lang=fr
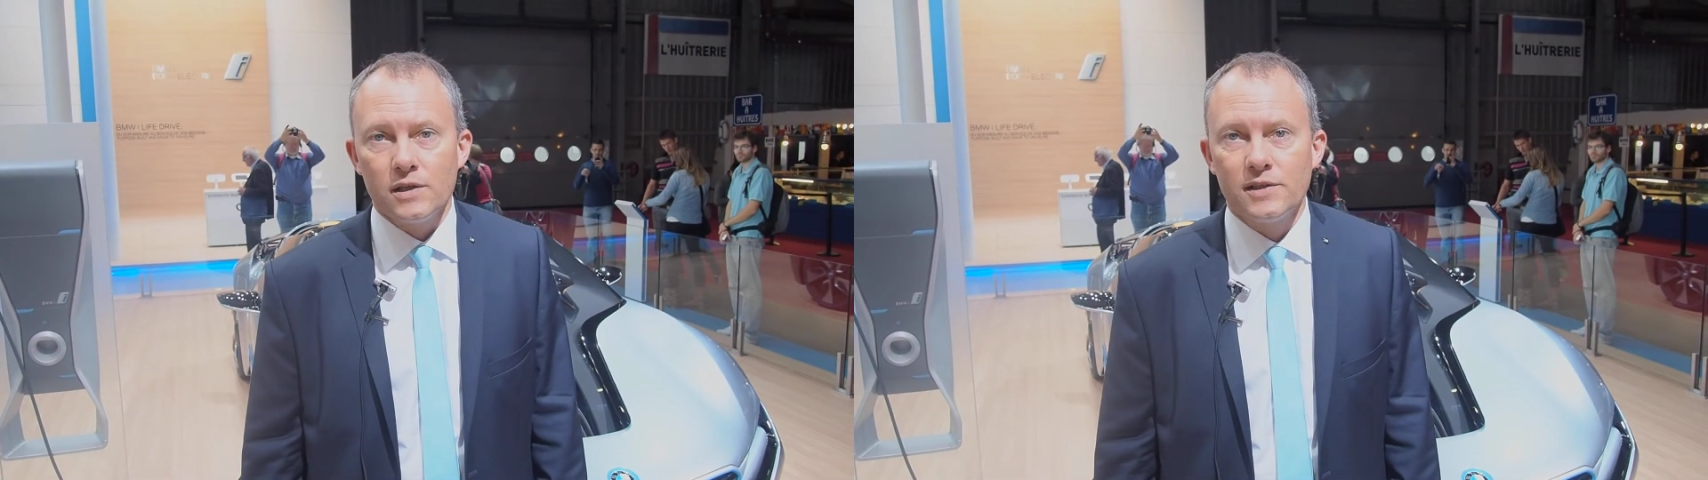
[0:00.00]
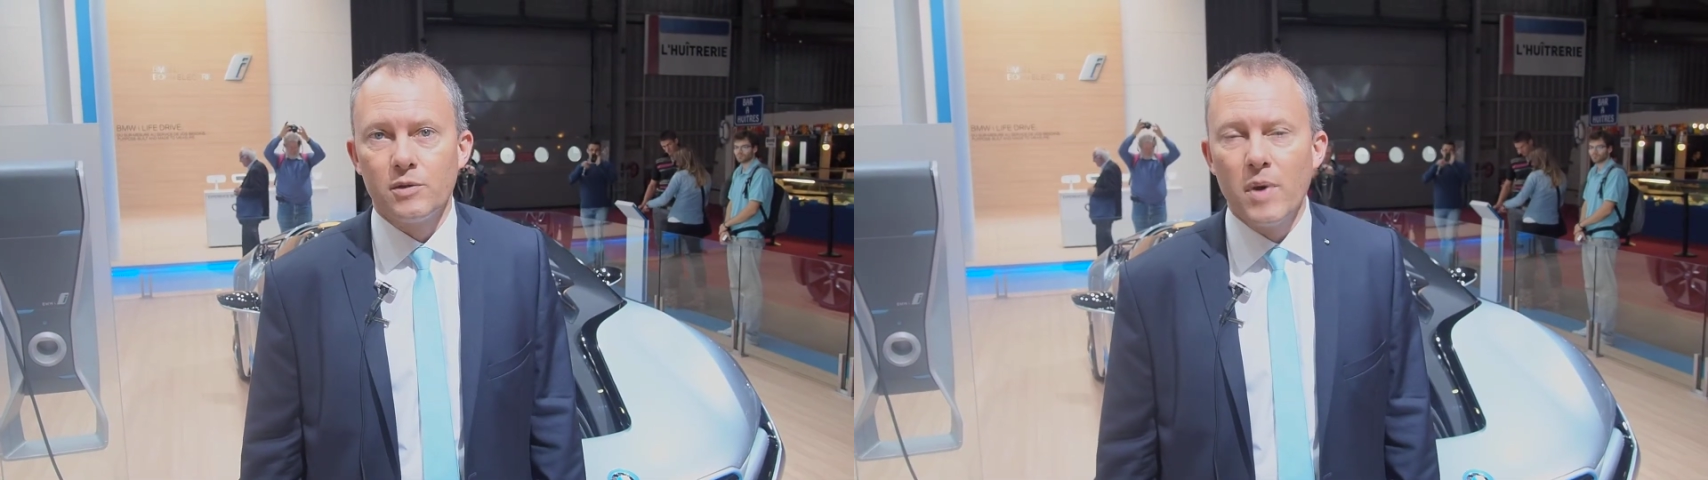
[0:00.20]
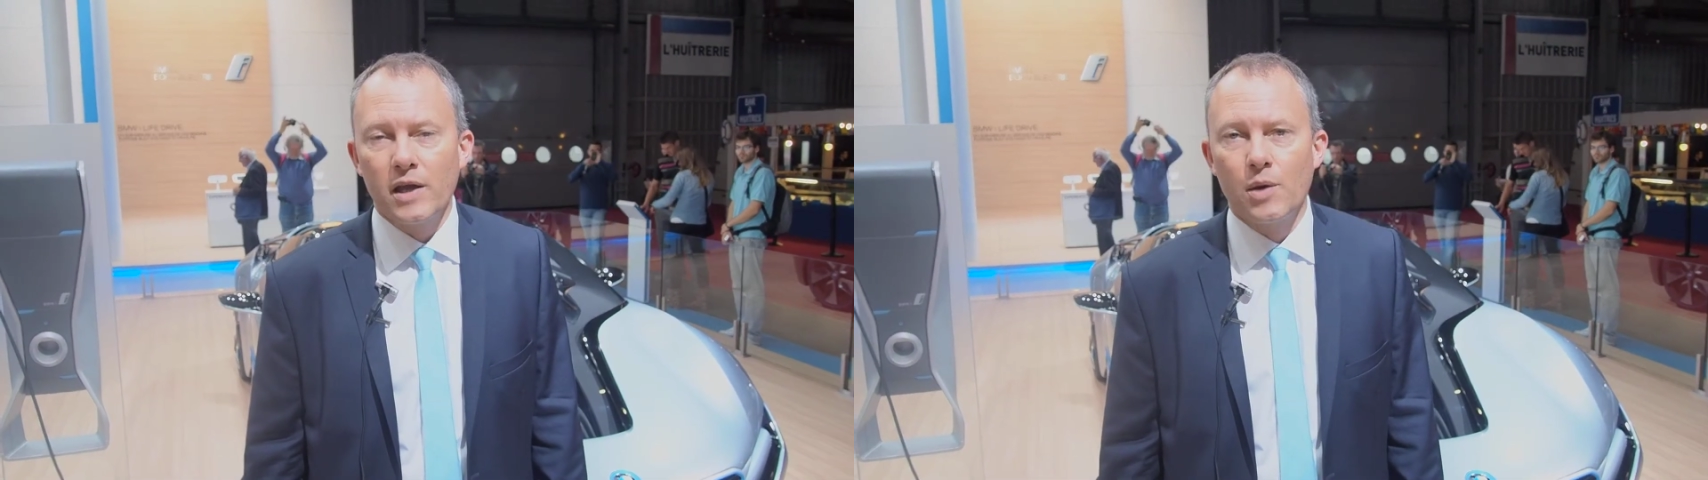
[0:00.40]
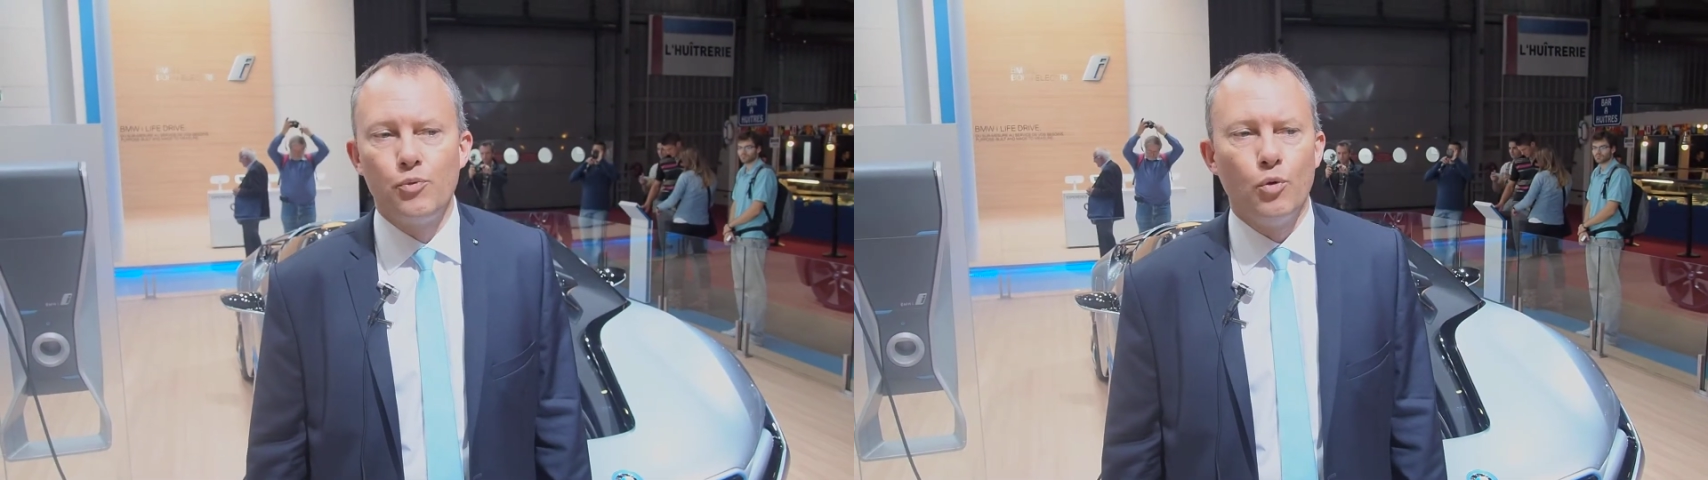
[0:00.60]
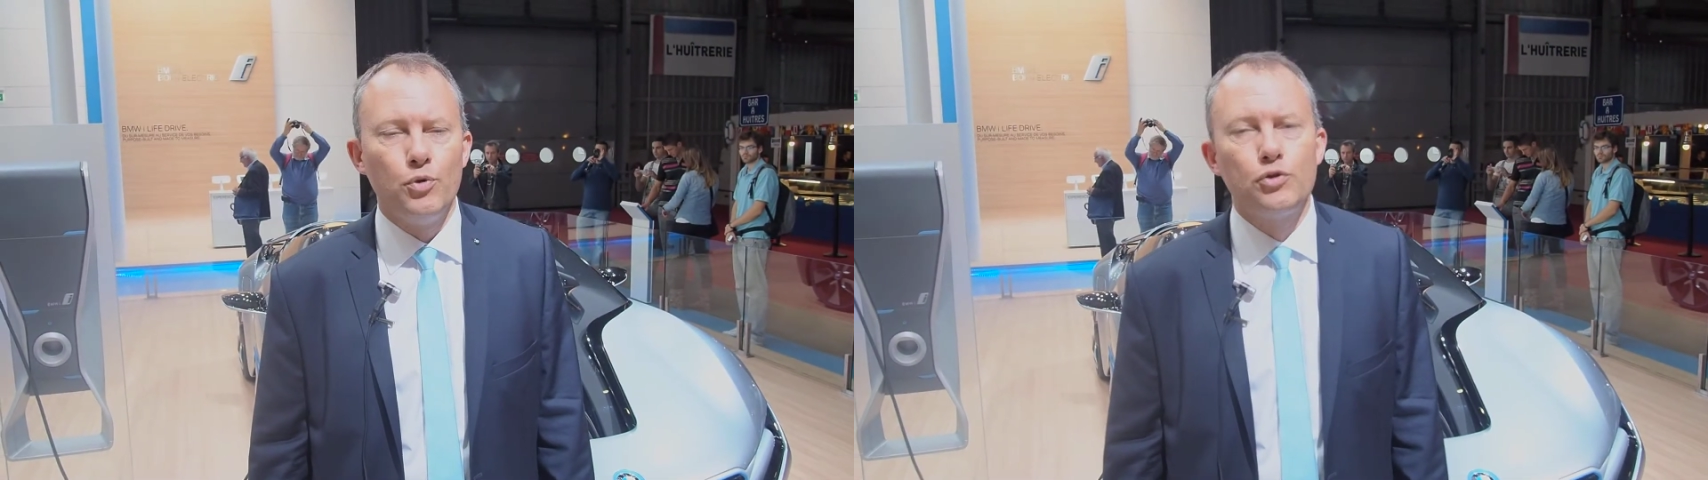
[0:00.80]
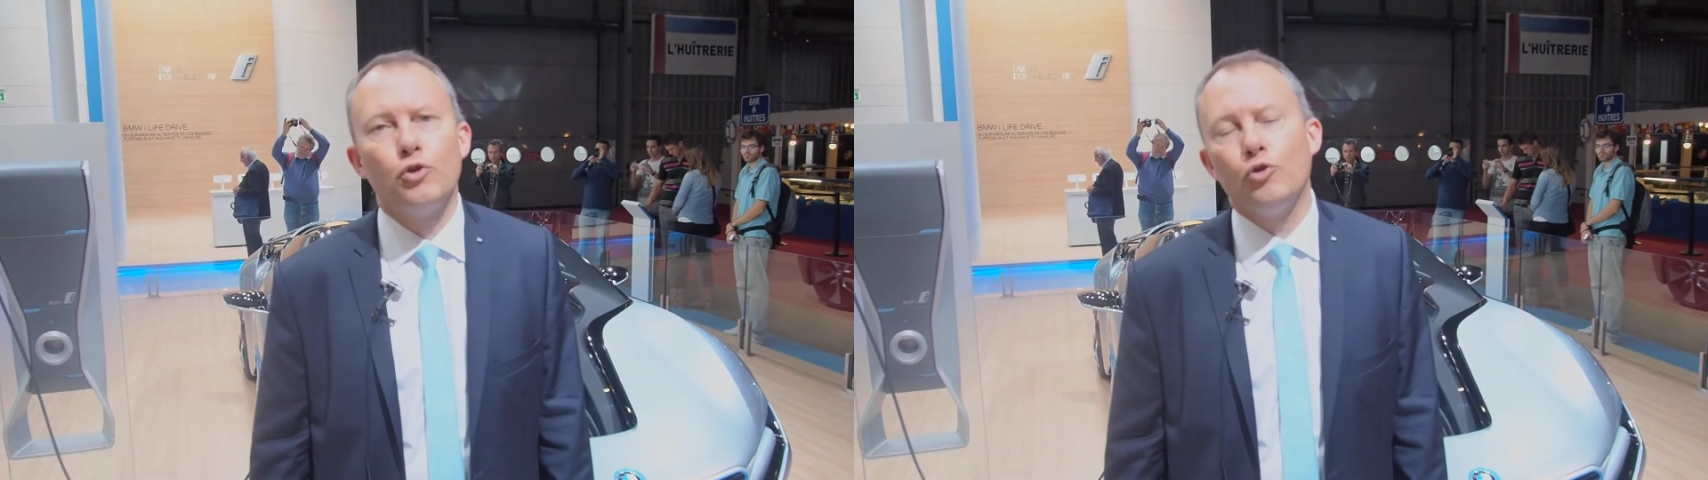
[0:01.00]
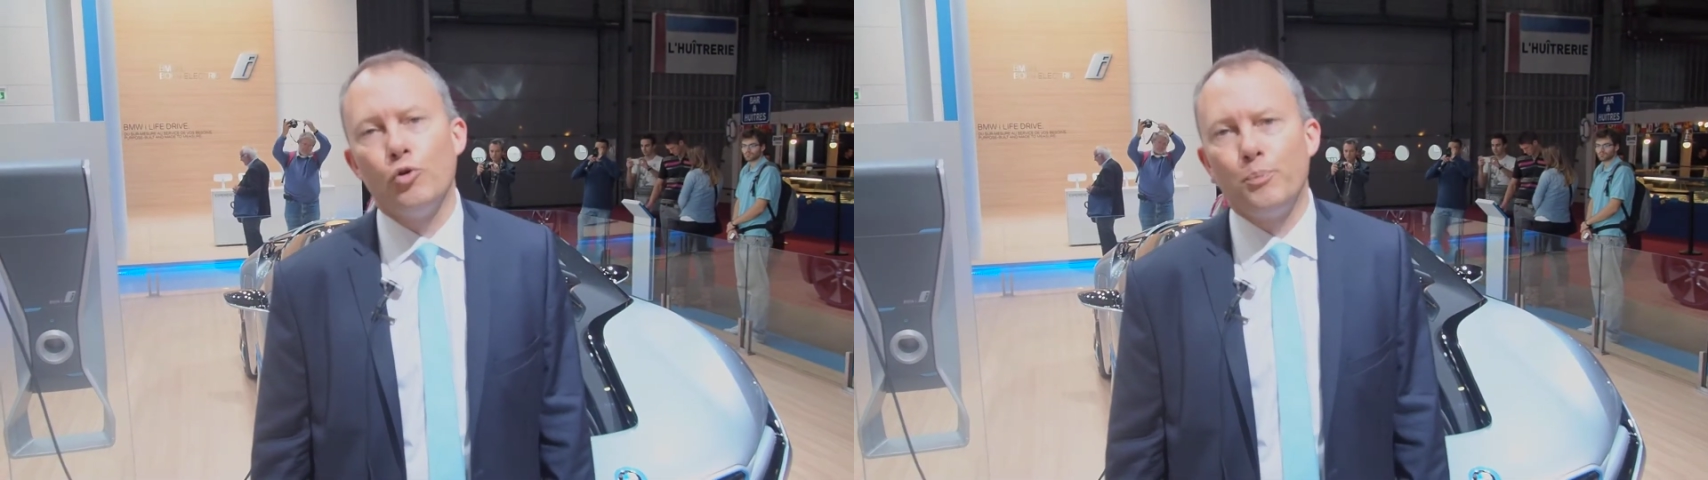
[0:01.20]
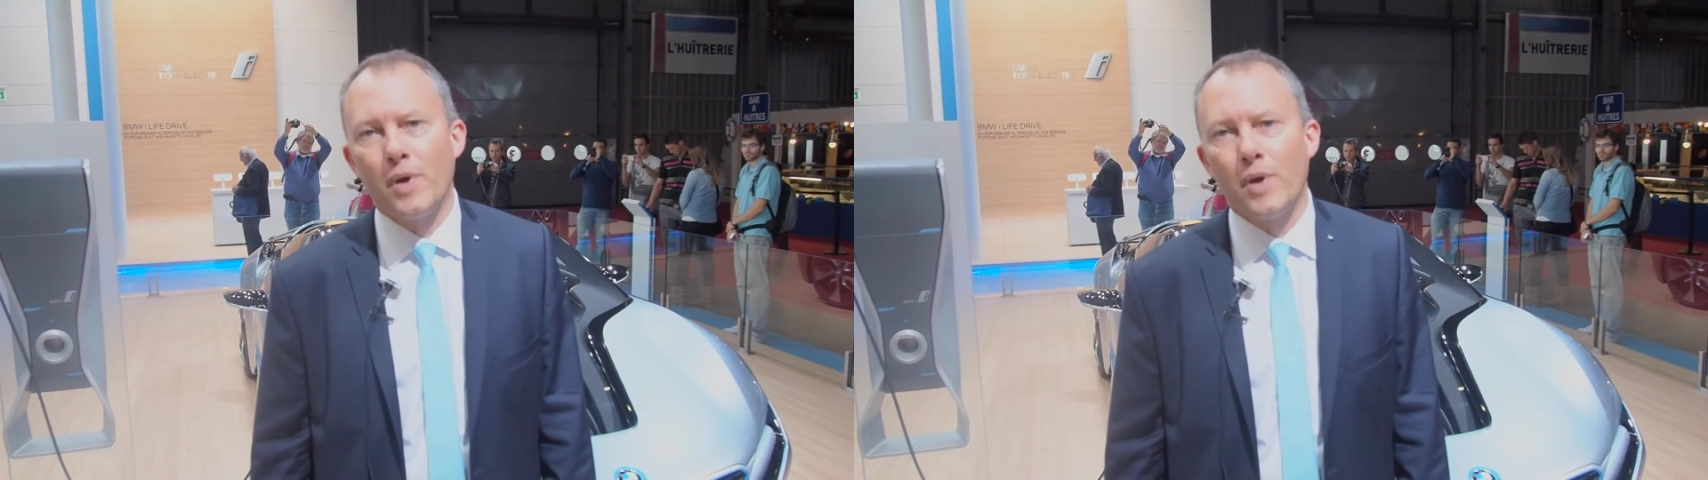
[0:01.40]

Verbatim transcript: Cette marque a pour but de